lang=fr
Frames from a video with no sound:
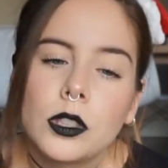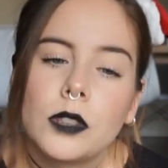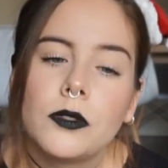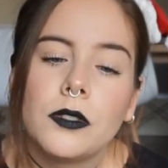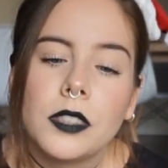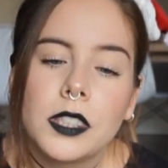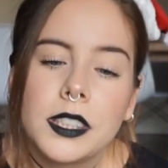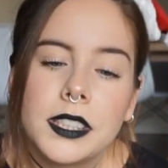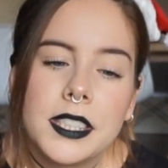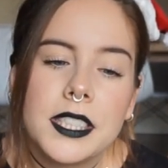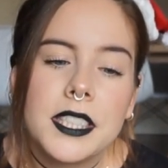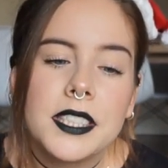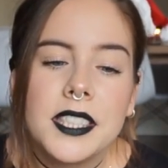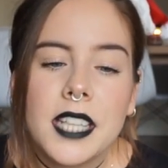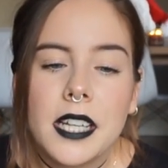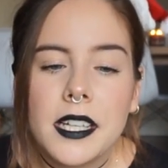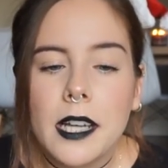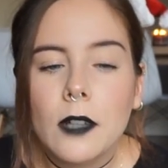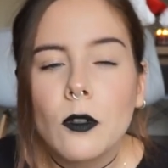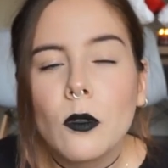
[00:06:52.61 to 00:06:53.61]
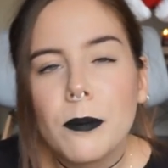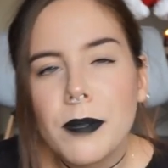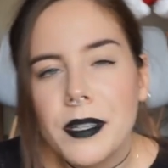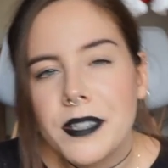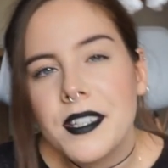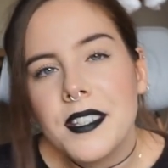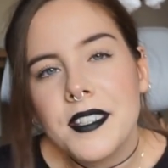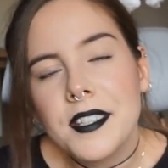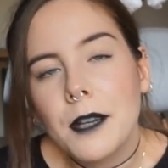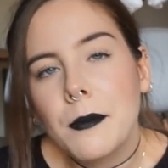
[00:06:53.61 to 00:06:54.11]
je vais essayer d'y aller
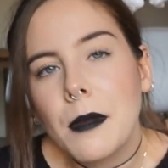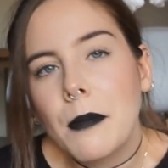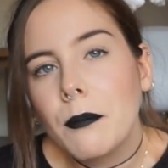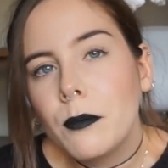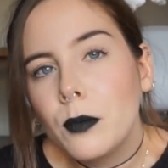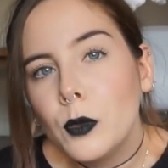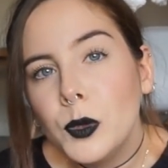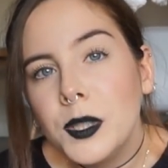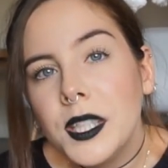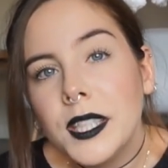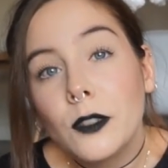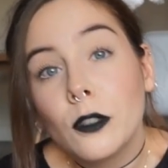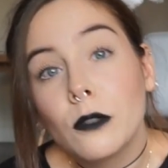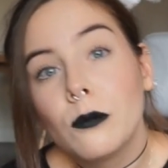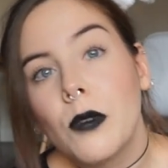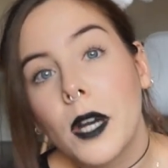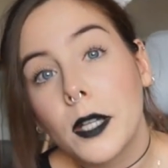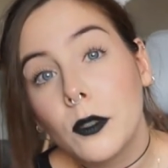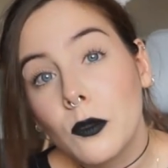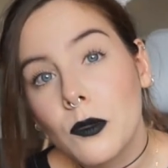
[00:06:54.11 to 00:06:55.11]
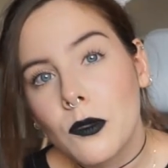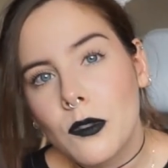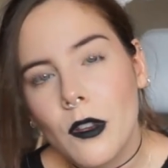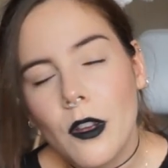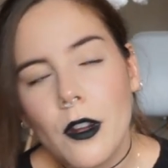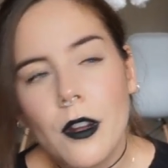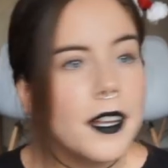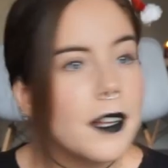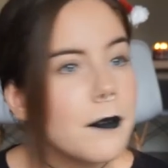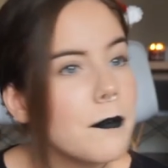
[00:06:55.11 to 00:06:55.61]
accompagnée, c'est quand même plus gai que de boire toute
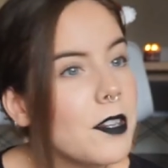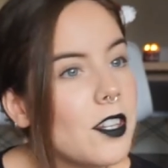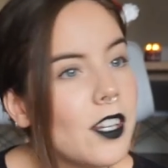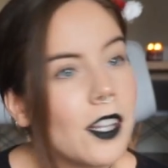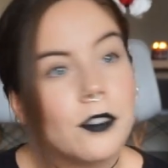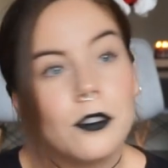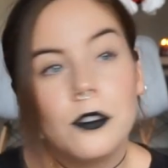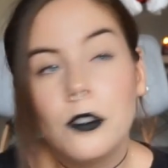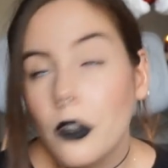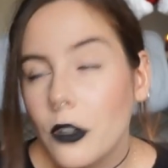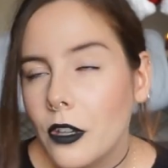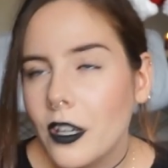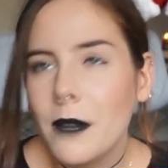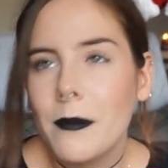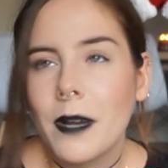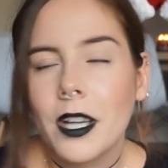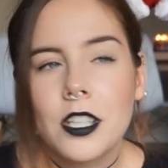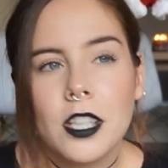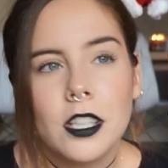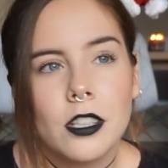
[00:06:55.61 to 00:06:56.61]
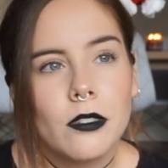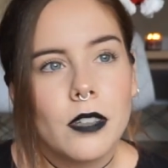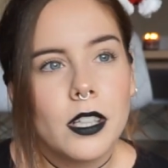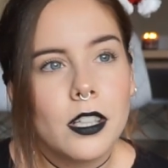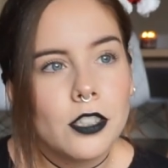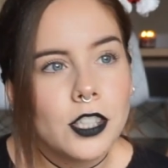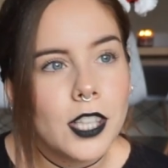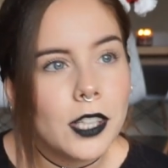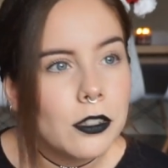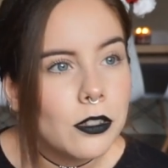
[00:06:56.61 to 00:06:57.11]
seule. Mais j'adore les marchés de
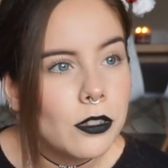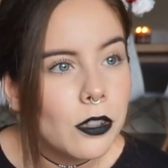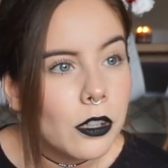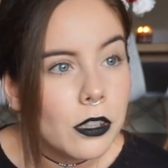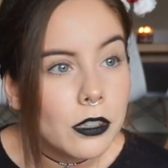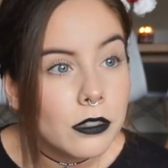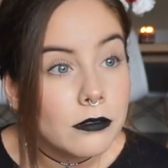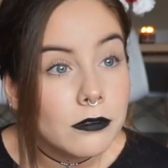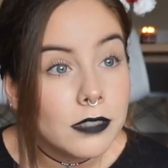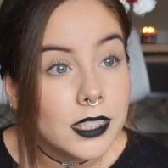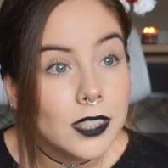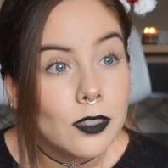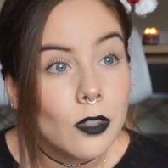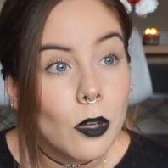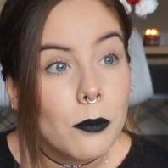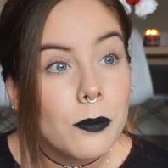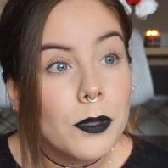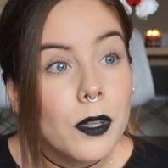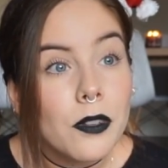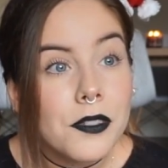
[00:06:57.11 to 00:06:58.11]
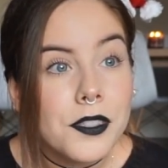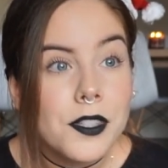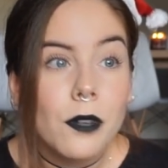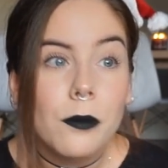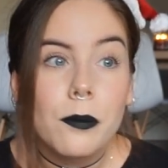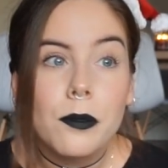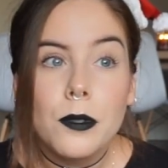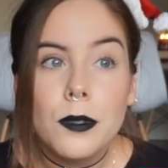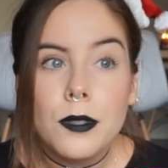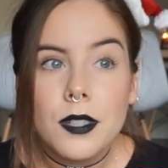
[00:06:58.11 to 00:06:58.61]
J'adore cette ambiance. Et en
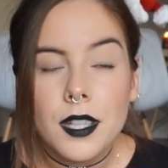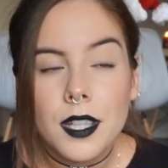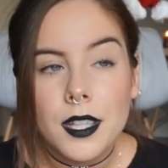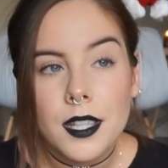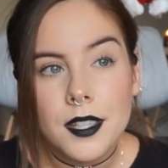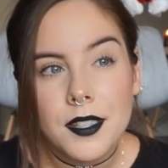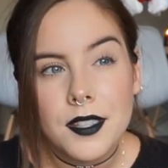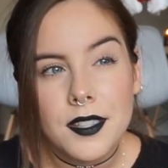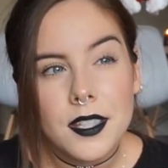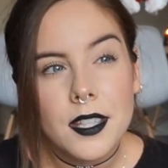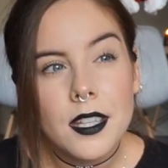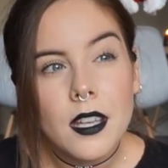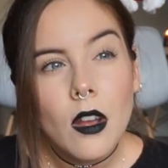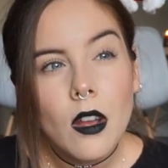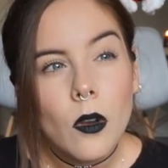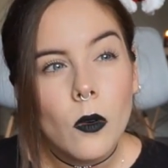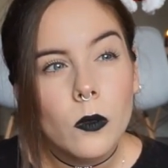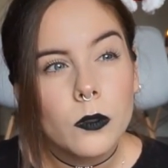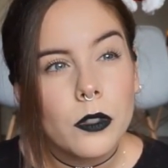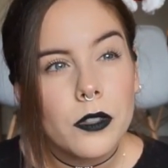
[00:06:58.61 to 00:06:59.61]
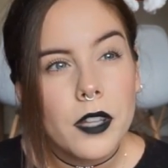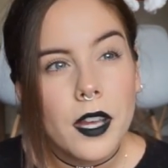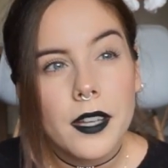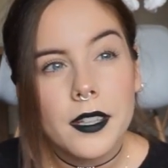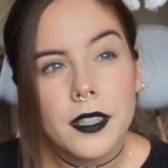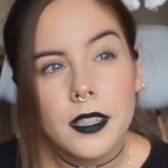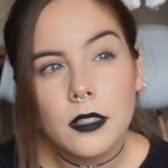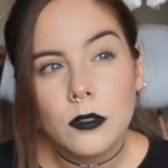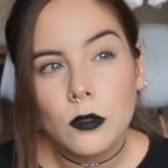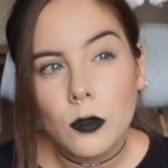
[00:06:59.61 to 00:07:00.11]
plus, ici, on en a
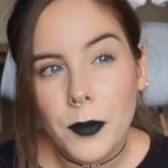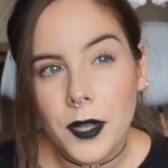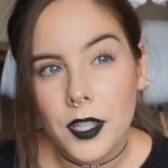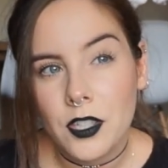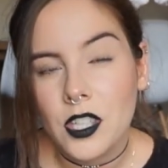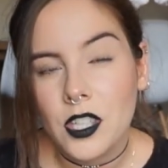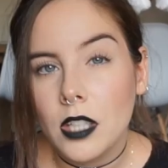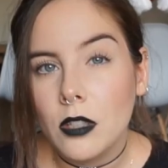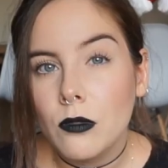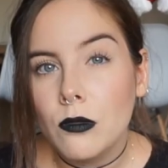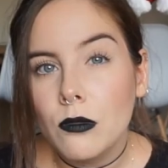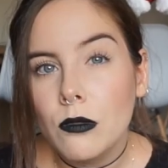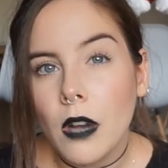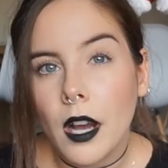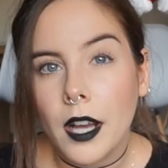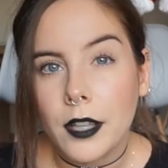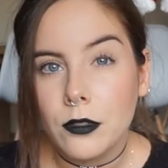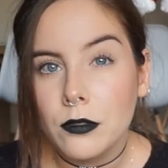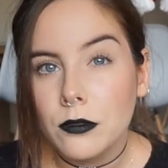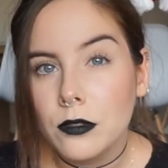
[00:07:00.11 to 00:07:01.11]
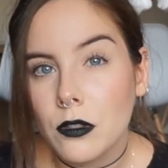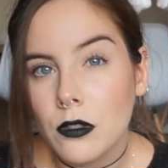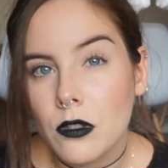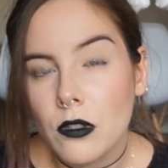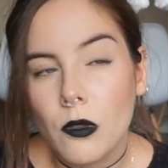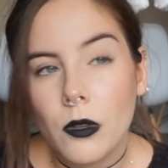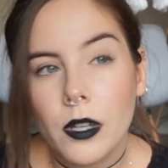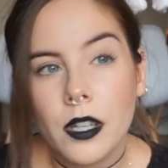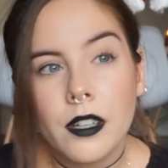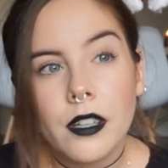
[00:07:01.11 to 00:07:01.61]
un tout près de nous, à Union
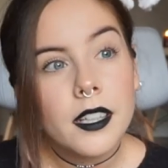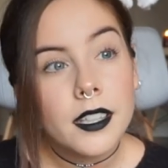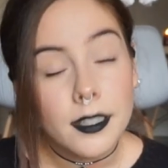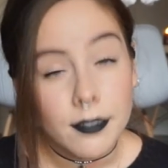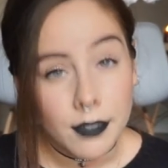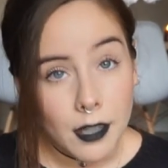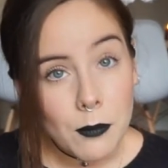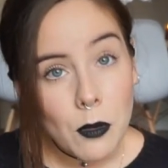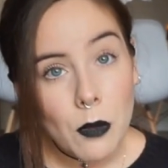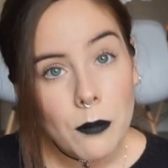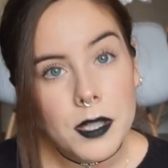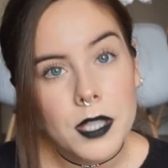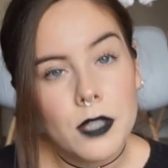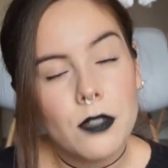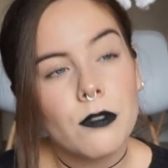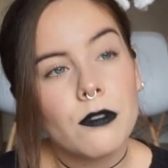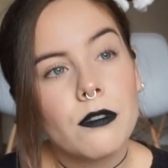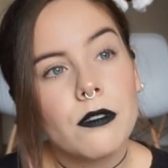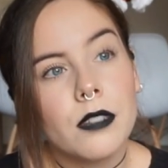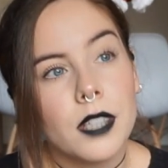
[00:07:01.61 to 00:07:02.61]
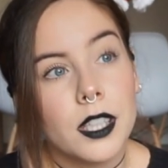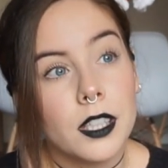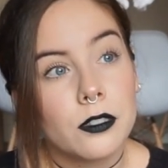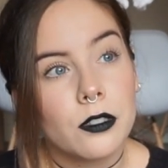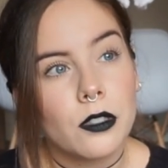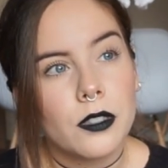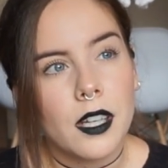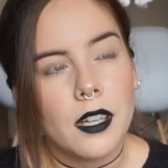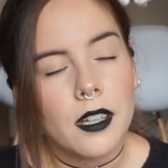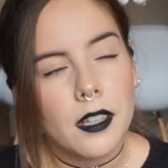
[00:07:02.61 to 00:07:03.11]
Square, qui est vraiment mignon. Et on
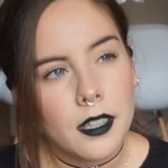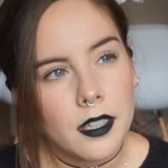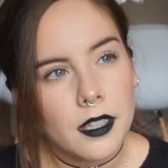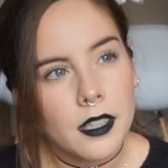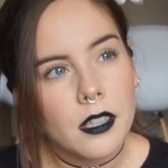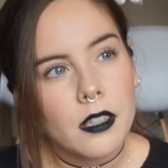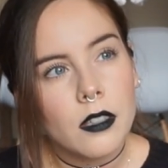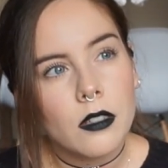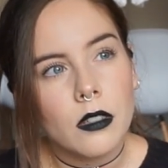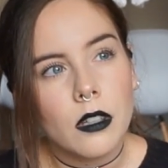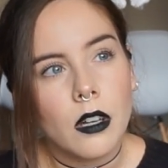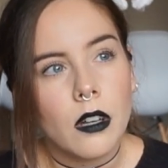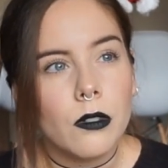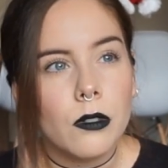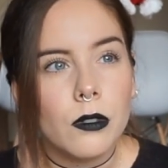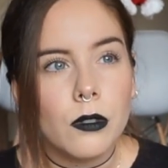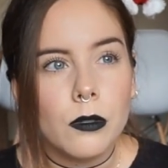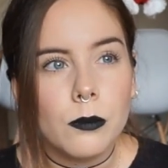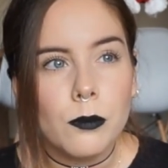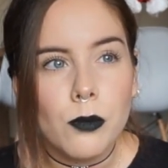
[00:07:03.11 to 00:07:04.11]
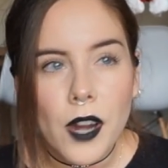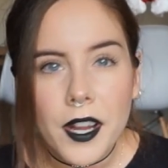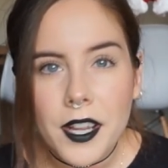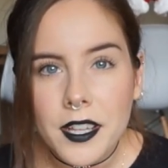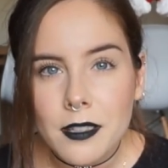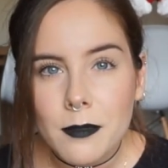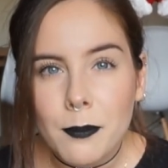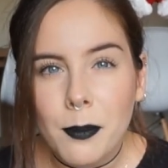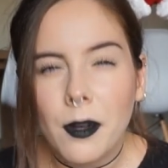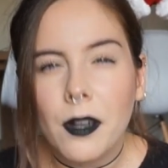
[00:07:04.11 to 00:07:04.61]
en a un au Bryant
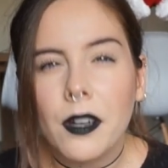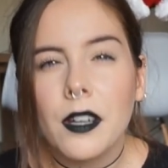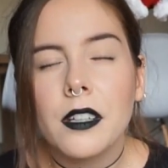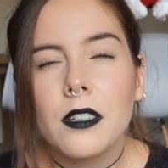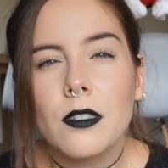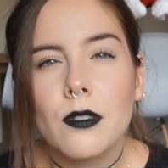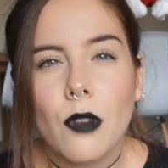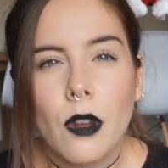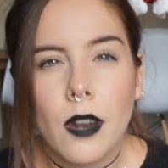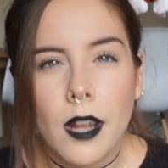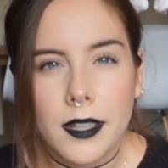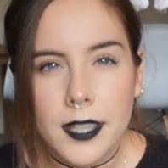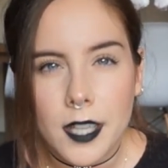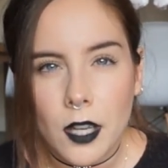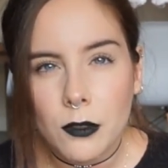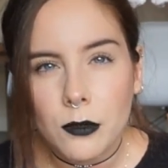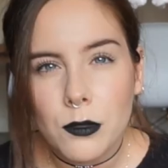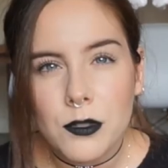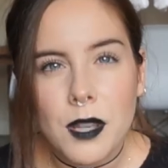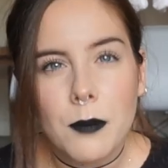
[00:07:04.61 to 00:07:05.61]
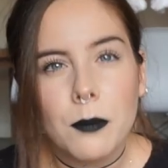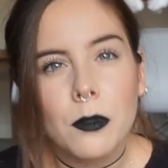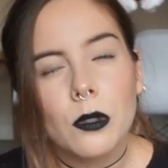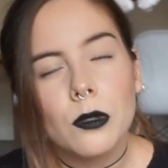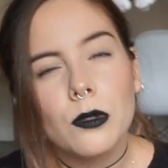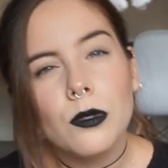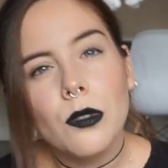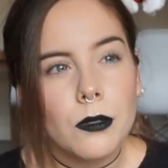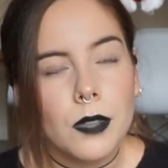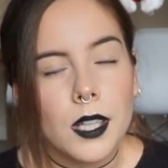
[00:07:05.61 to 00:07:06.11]
Park, sur la 42e
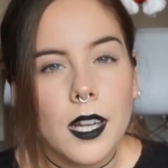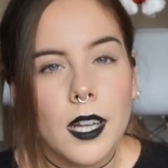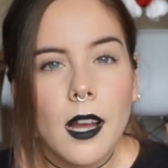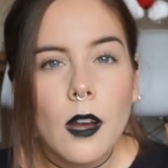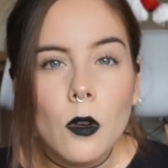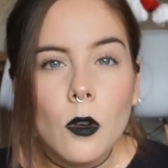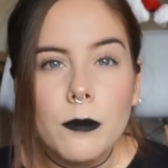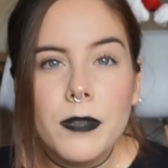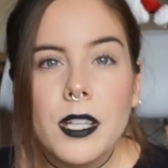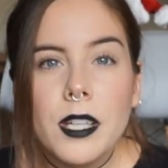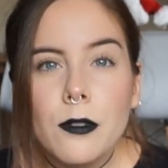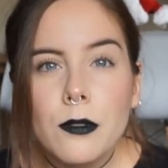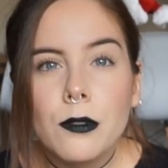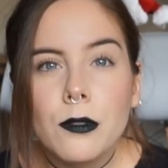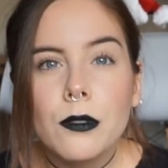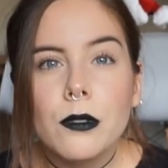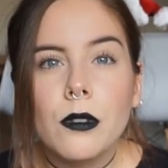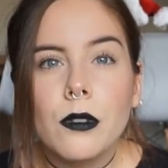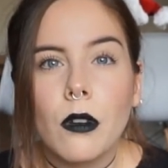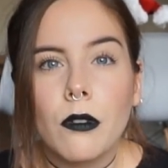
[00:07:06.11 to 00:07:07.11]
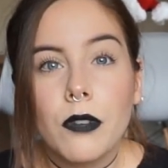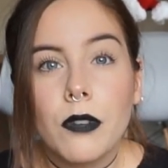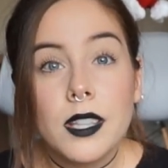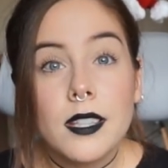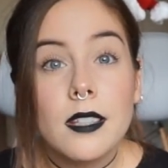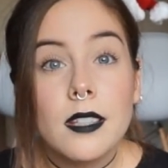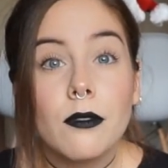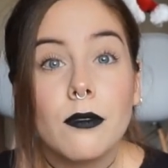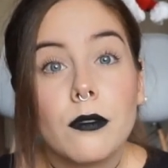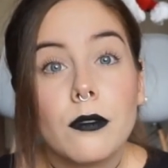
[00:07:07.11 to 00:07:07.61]
rue. Et là, au milieu, en fait,
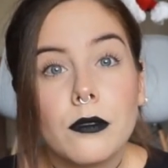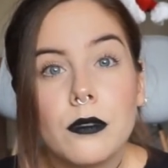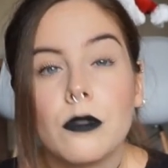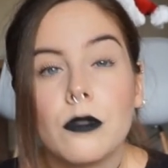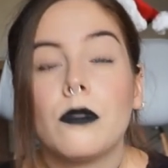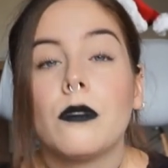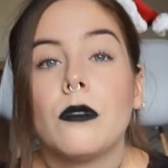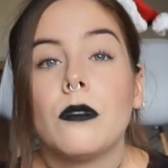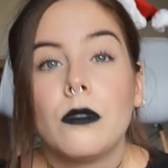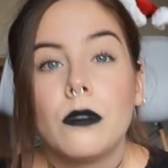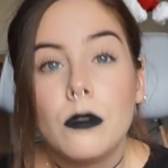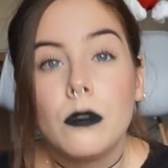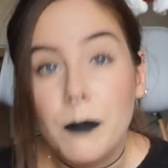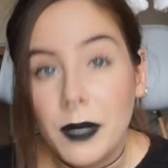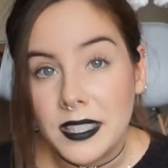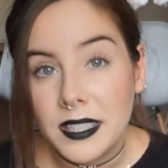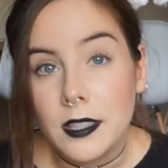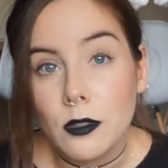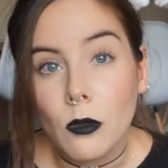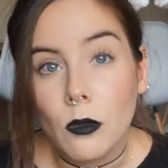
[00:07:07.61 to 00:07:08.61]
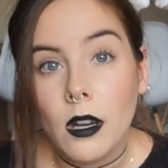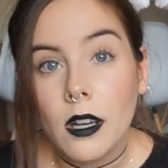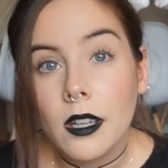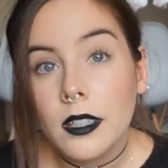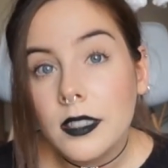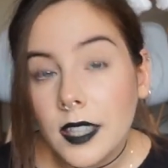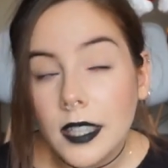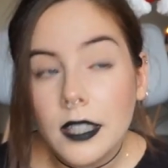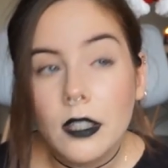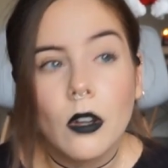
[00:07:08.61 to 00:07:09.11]
ils font une, une patinoire
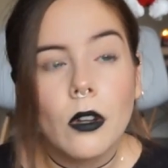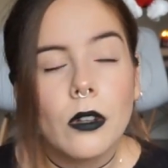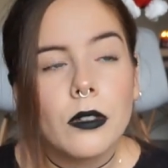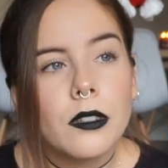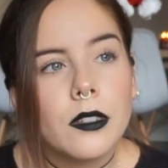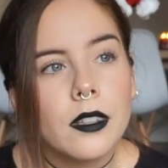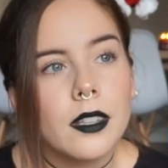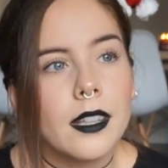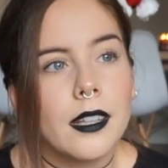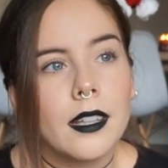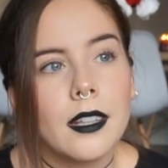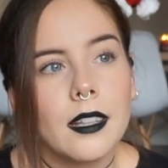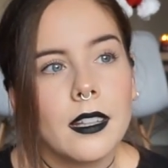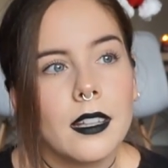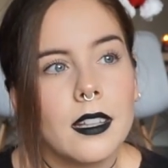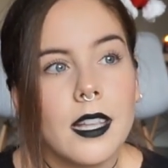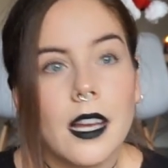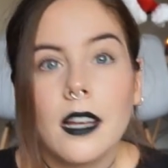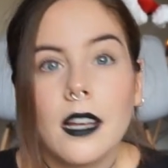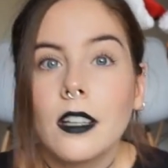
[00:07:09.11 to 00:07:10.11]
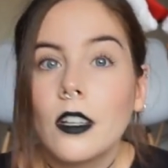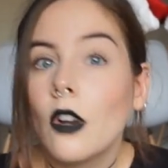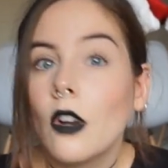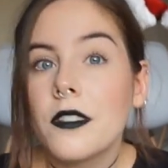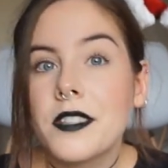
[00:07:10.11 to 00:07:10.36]
très grande. Et il y a un grand